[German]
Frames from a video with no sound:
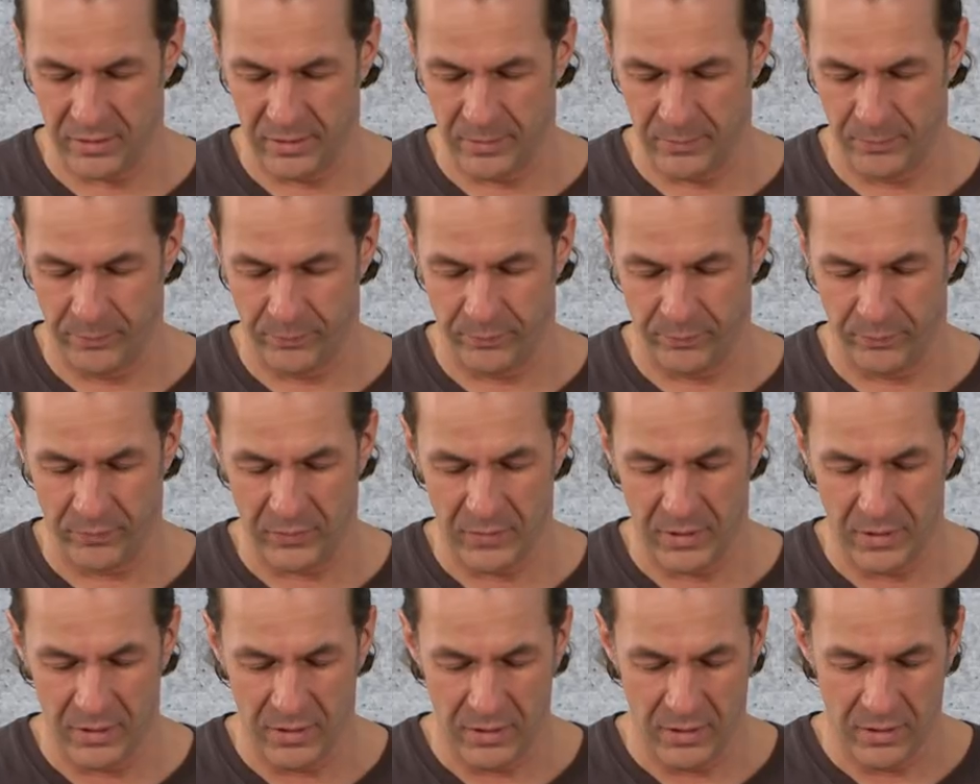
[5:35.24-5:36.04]
ähm,
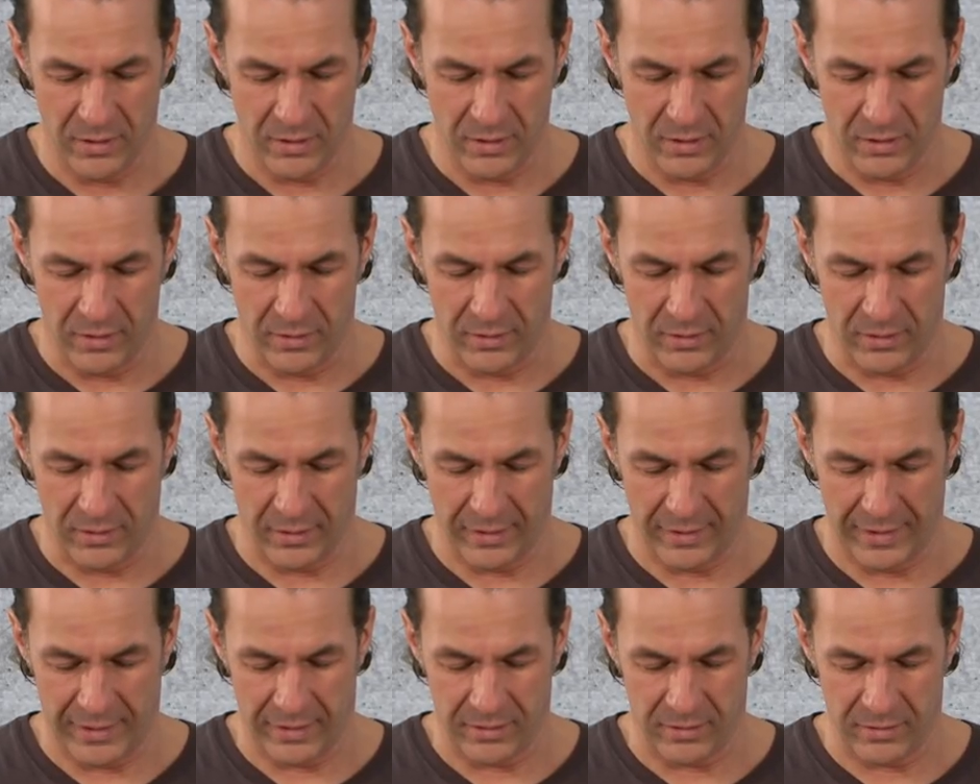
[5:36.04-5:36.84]

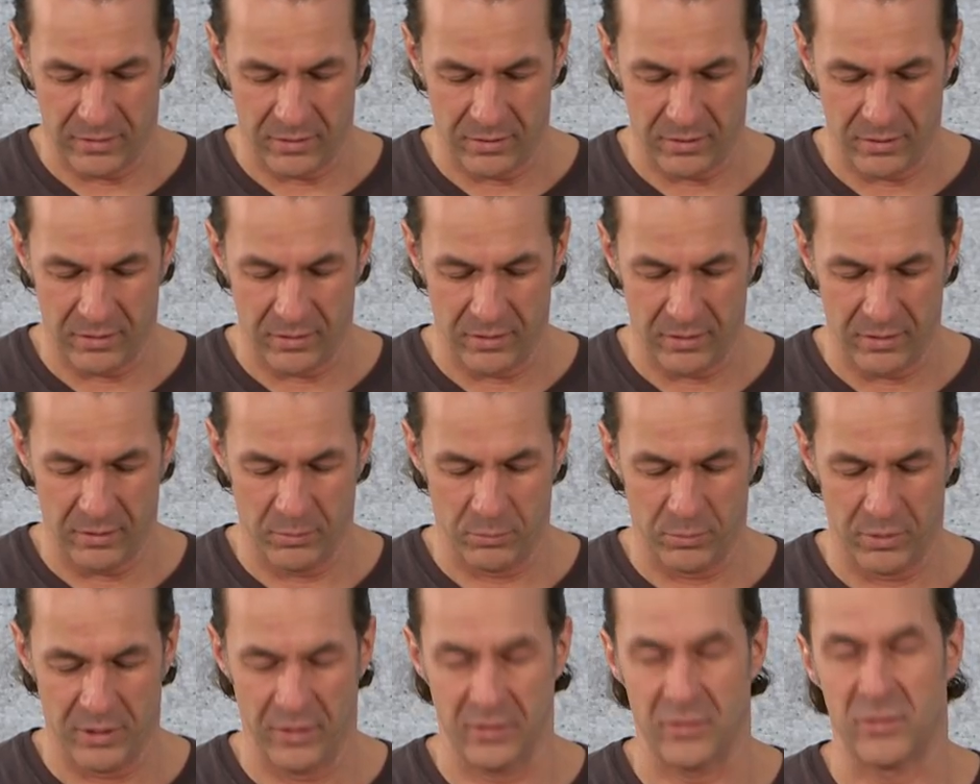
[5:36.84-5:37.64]
direkt
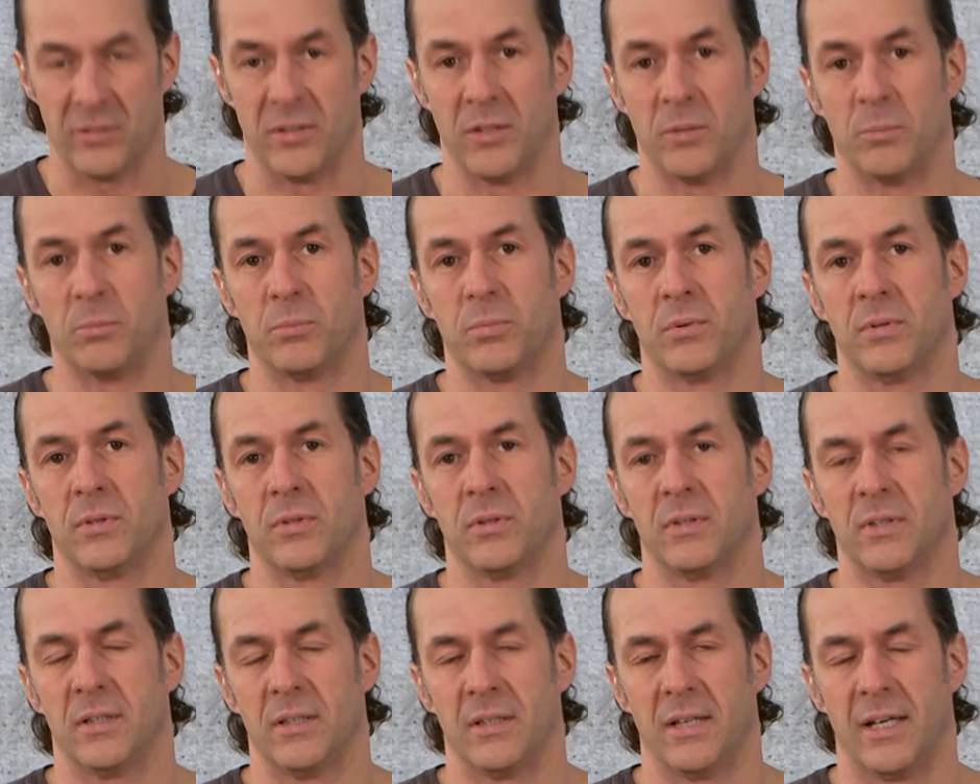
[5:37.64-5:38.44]
im Prinzip
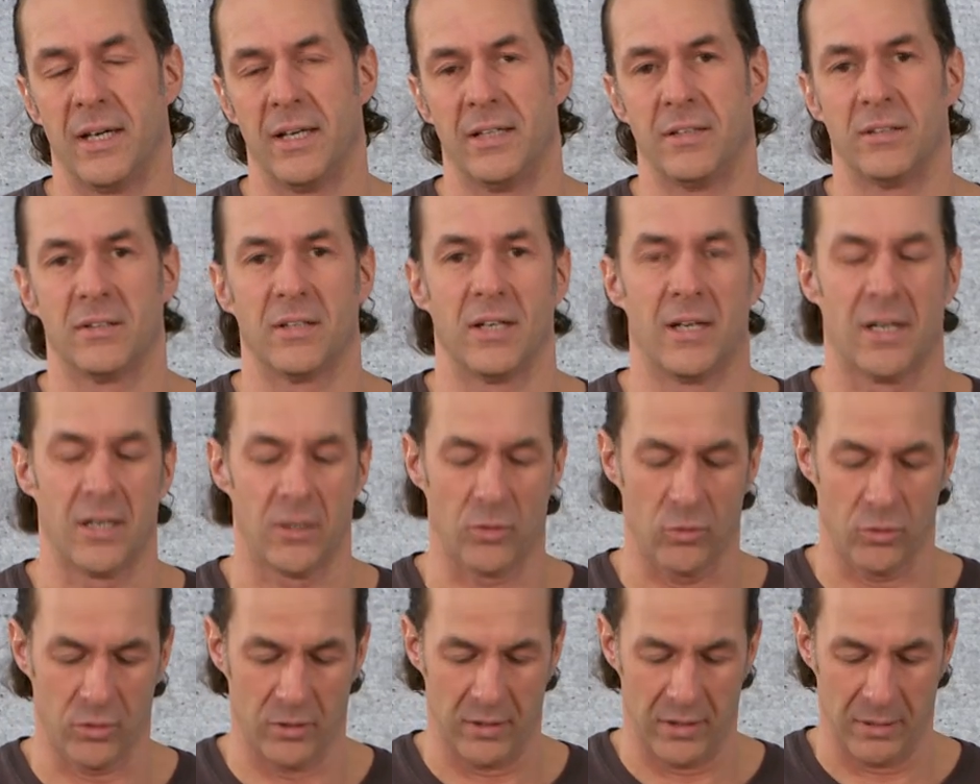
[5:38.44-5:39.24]
äh, ein
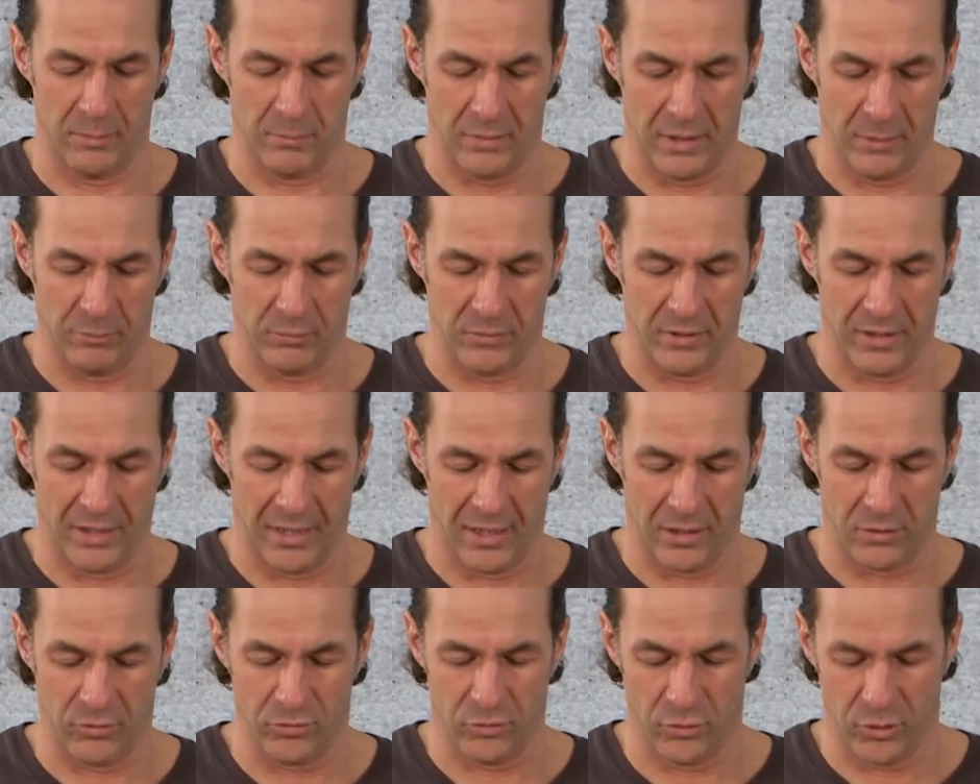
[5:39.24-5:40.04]
Tag oder am, am,
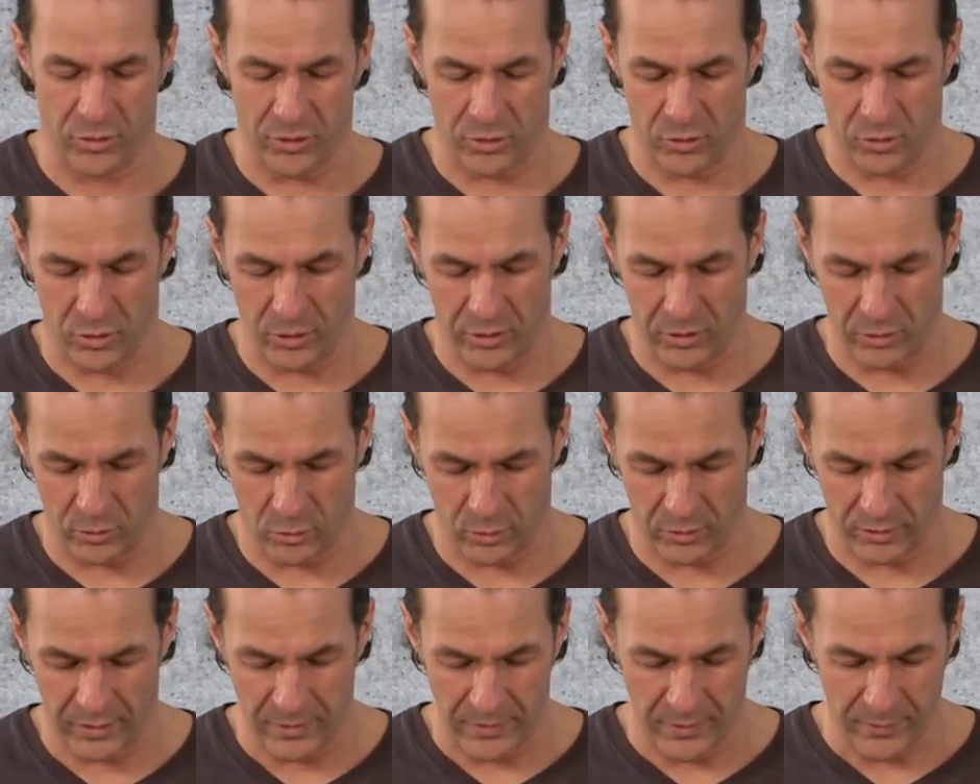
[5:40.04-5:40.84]
Tag vor der
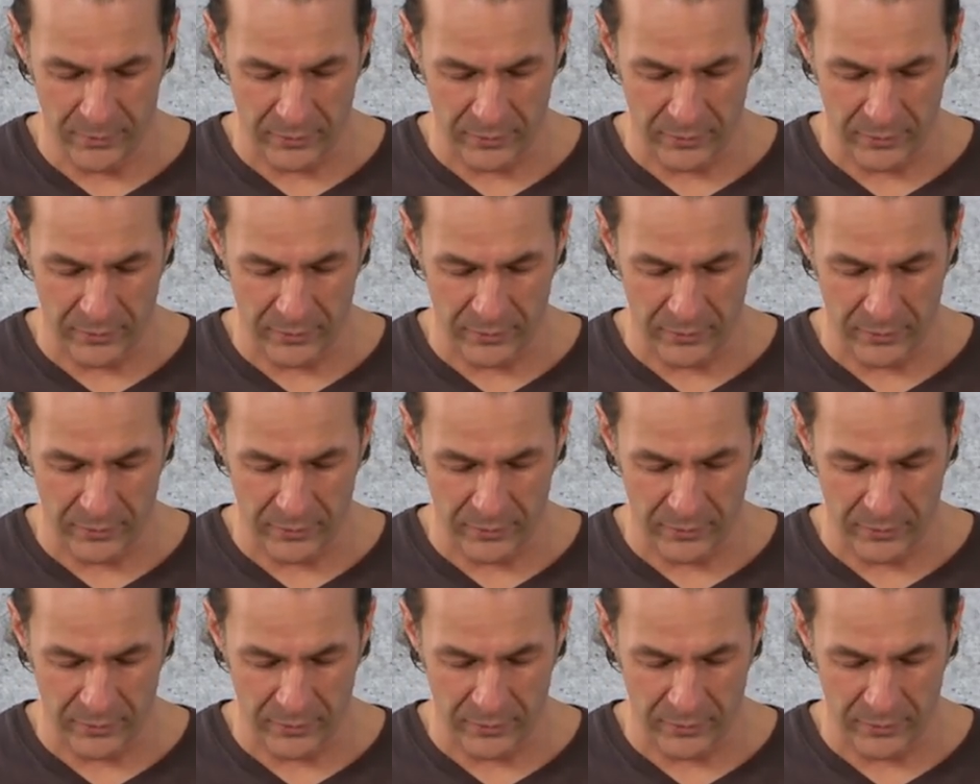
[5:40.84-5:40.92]
Häutung,